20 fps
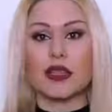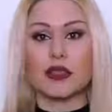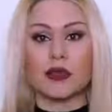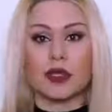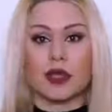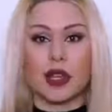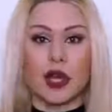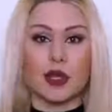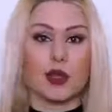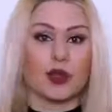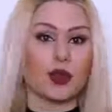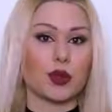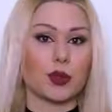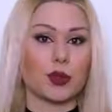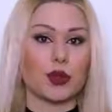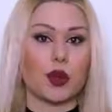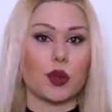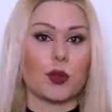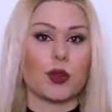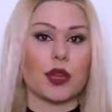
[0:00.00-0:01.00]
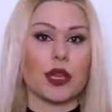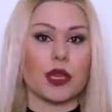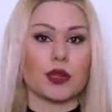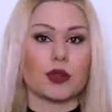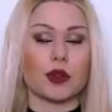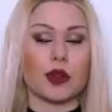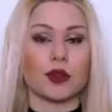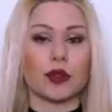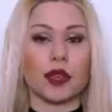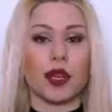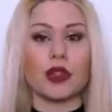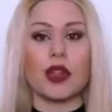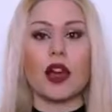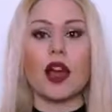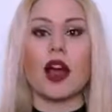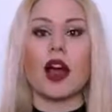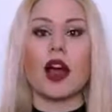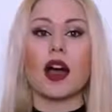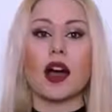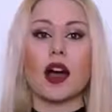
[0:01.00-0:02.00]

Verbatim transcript: iftiracı grubun operasyondan